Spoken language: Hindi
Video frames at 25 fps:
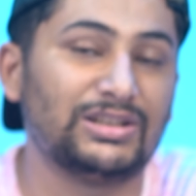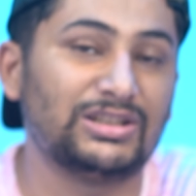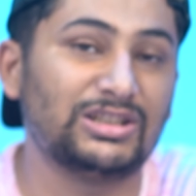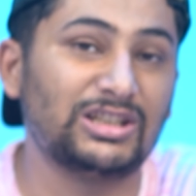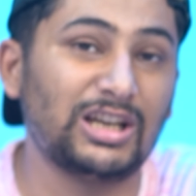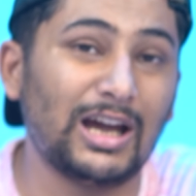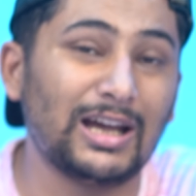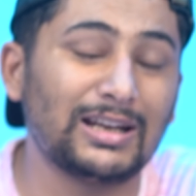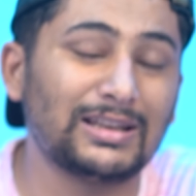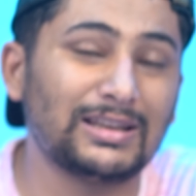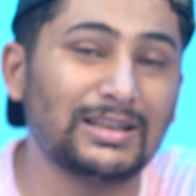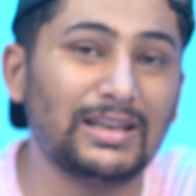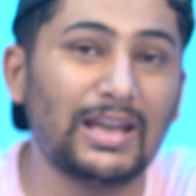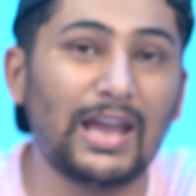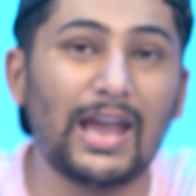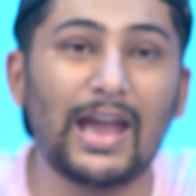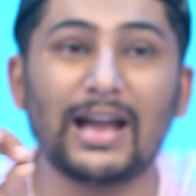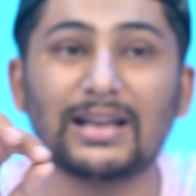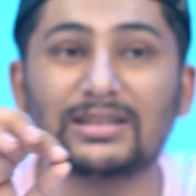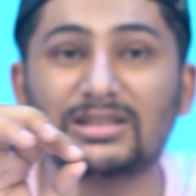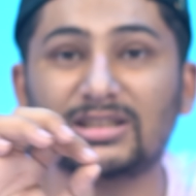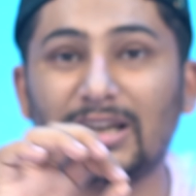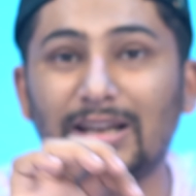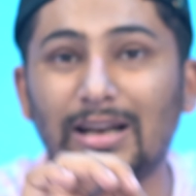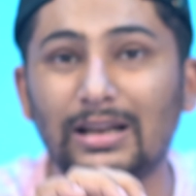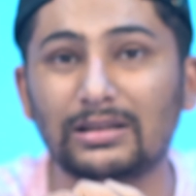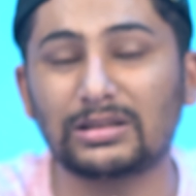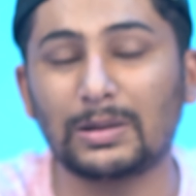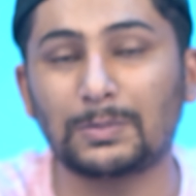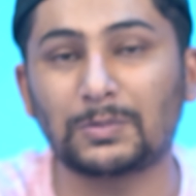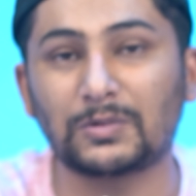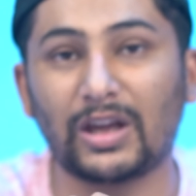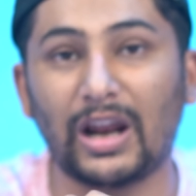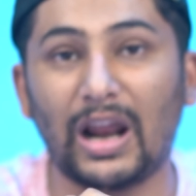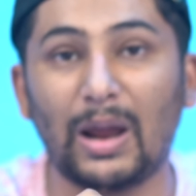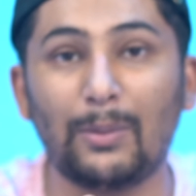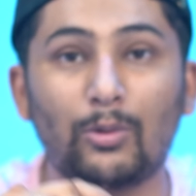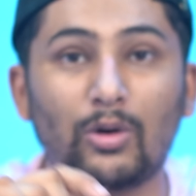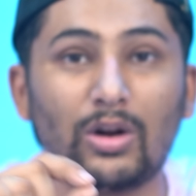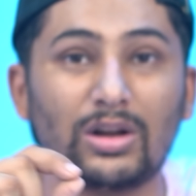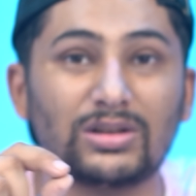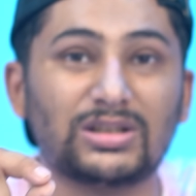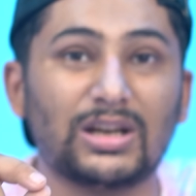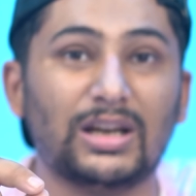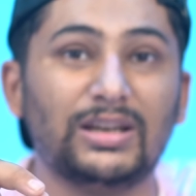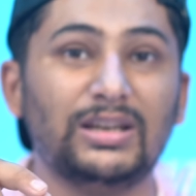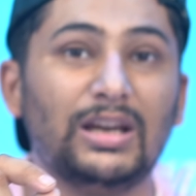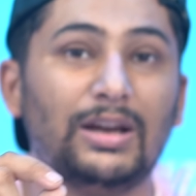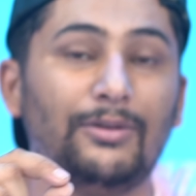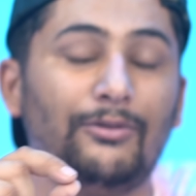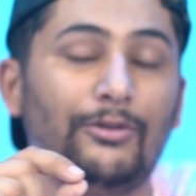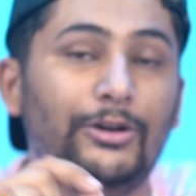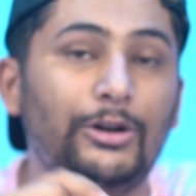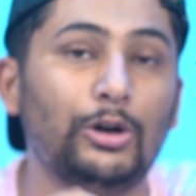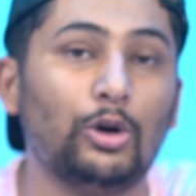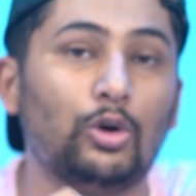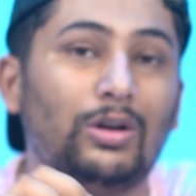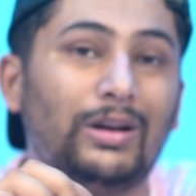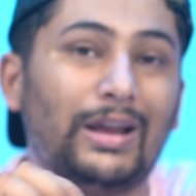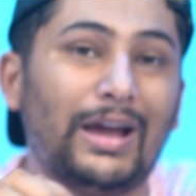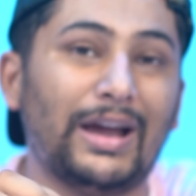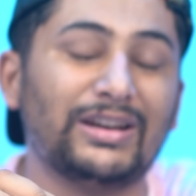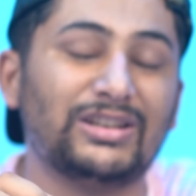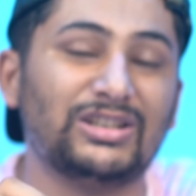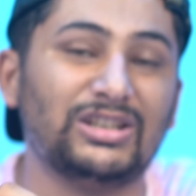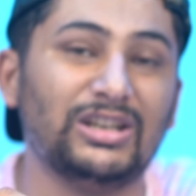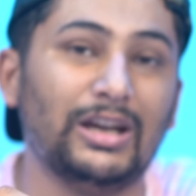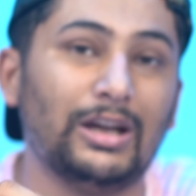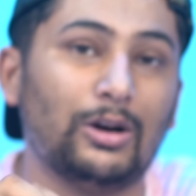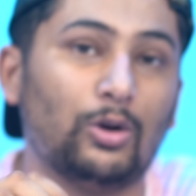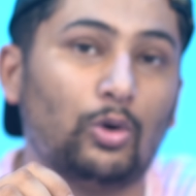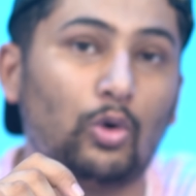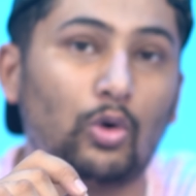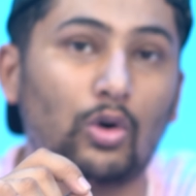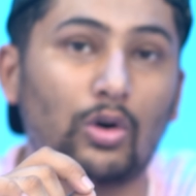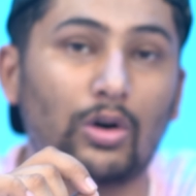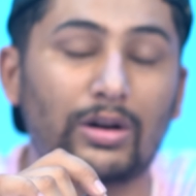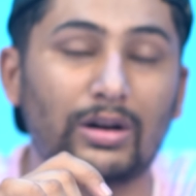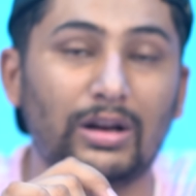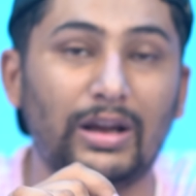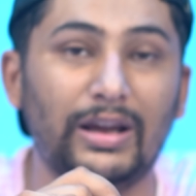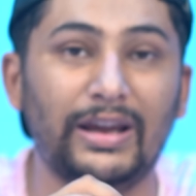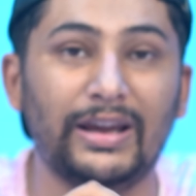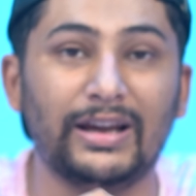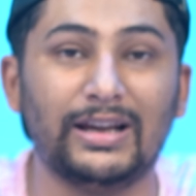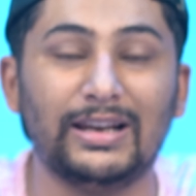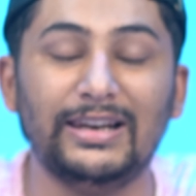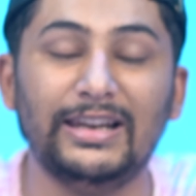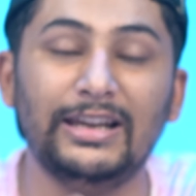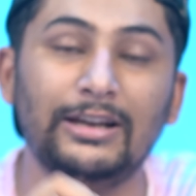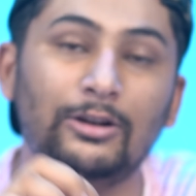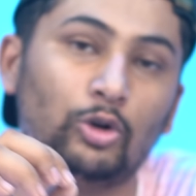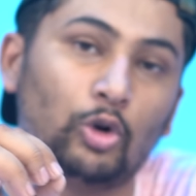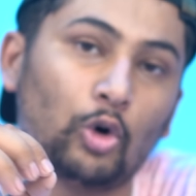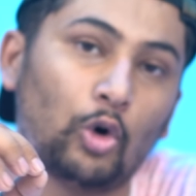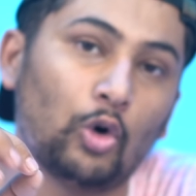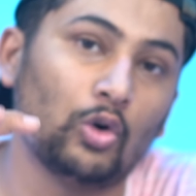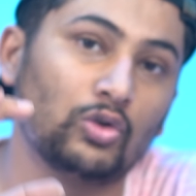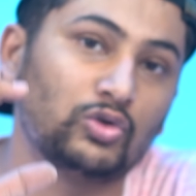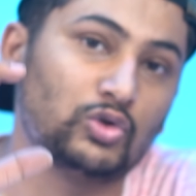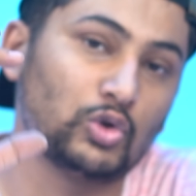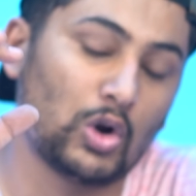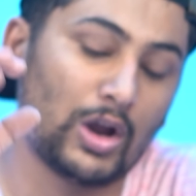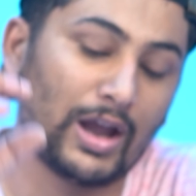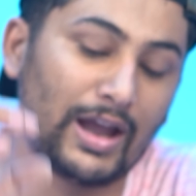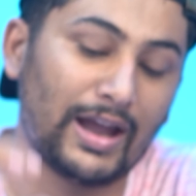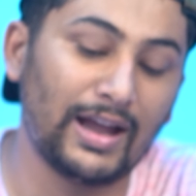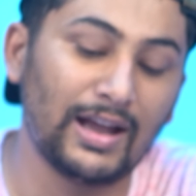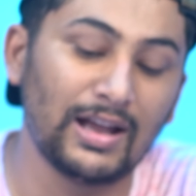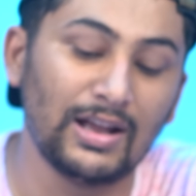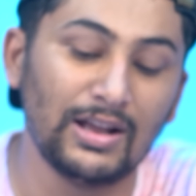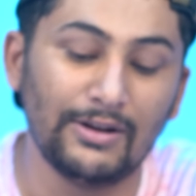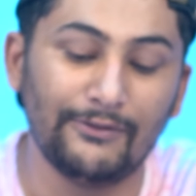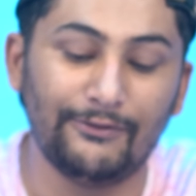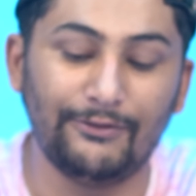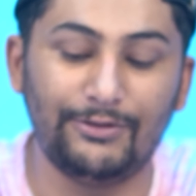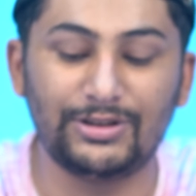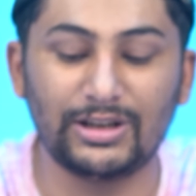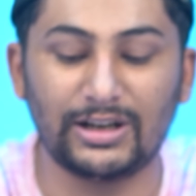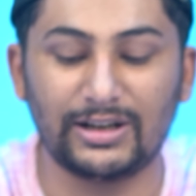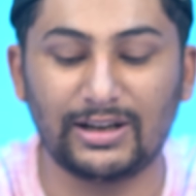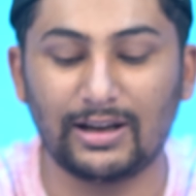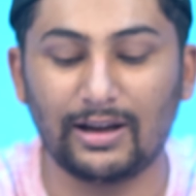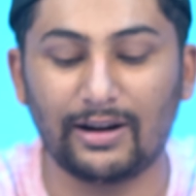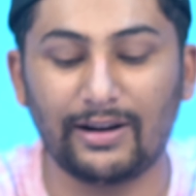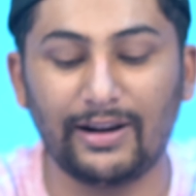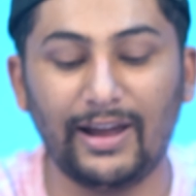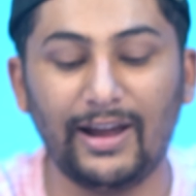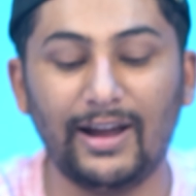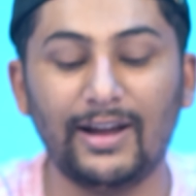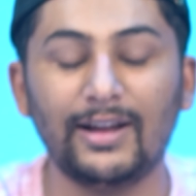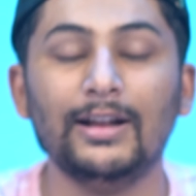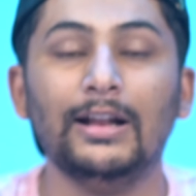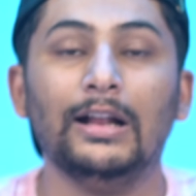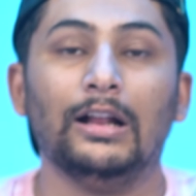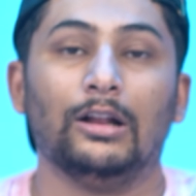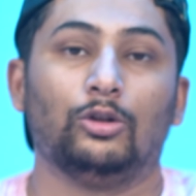शर्त यह है चैनल सब्सक्राइब होना चाहिए वीडियो को लाइक शेयर और एक लिंक को जो है विजिट करना है